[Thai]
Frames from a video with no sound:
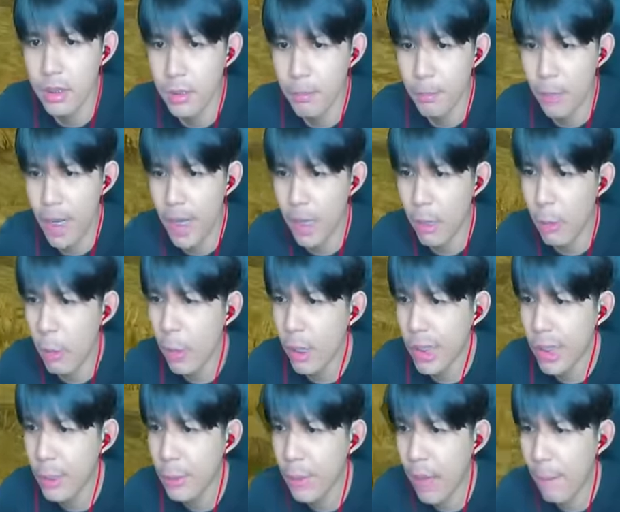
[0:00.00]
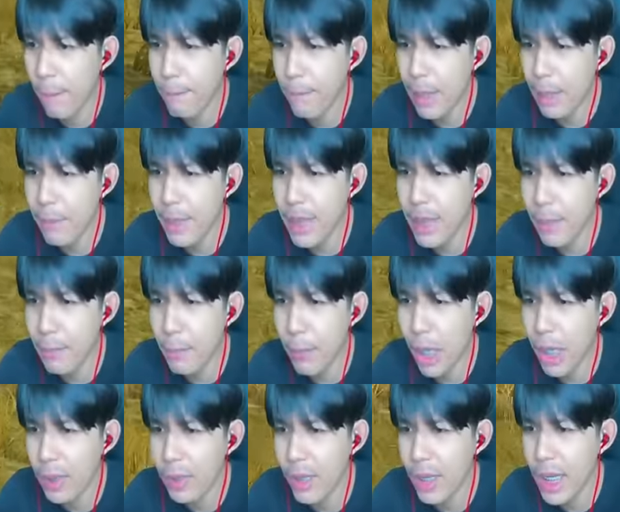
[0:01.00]
ไป ไปแล้วหกคิวครับแม่งมีแต่บอ
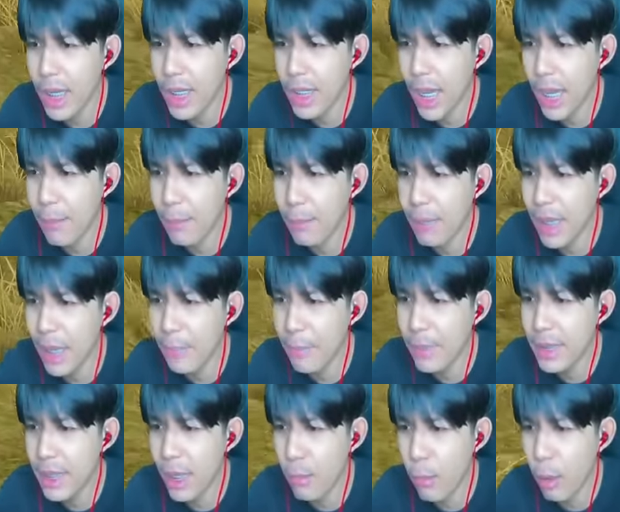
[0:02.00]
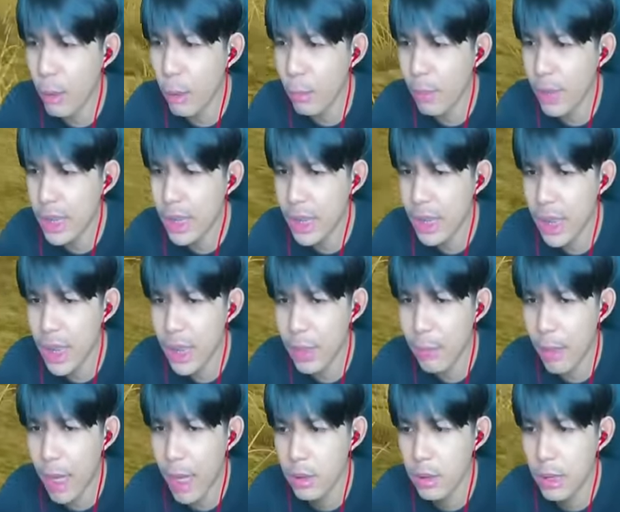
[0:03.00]
ทแต่เฮ้ยเกมเมื่อไหร่มึงจะเอาบอทออกไปสักที
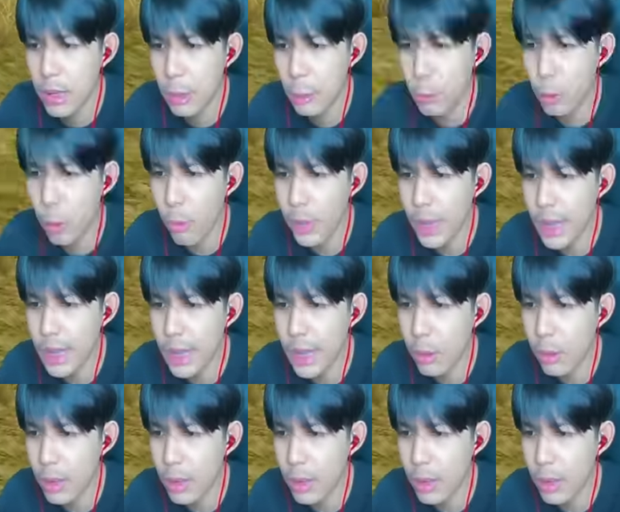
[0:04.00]
วะเดี๋ยวกูต้องไปเล่นในโทร